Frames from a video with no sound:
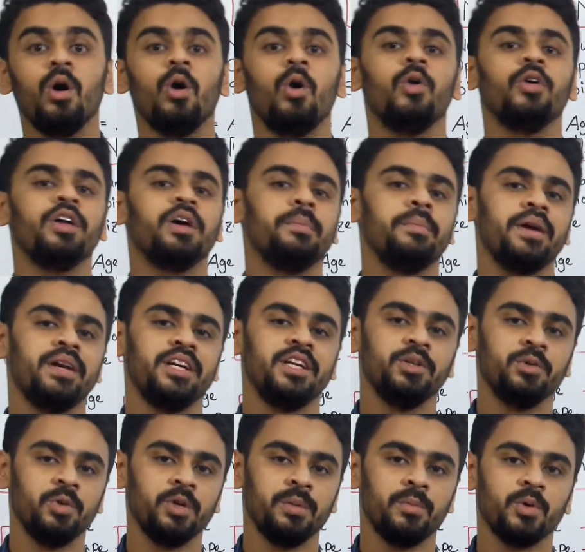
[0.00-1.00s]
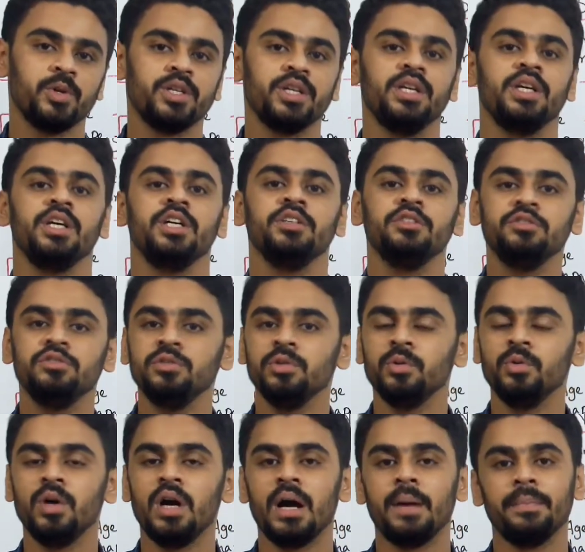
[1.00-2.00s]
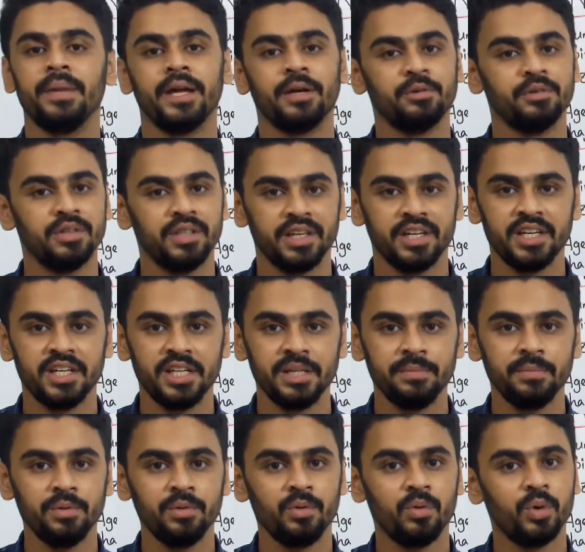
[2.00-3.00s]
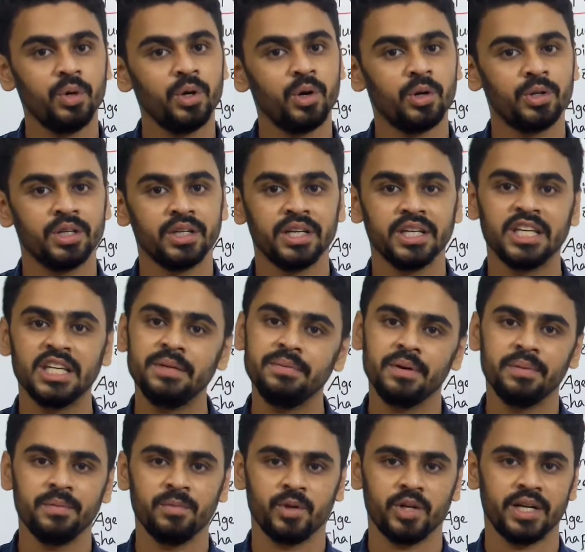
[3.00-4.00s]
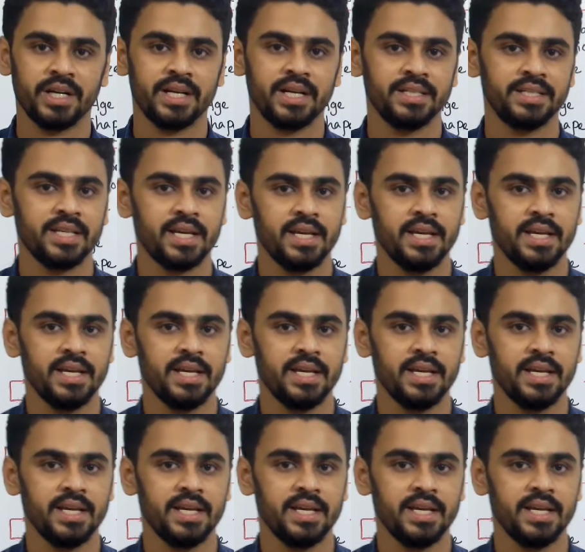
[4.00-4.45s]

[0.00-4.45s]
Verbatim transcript: অর্ডার মেনটেন করে বসে সো আমরা এখন দেখে নিব ওই অর্ডারটা কীভাবে মনে রাখা যায়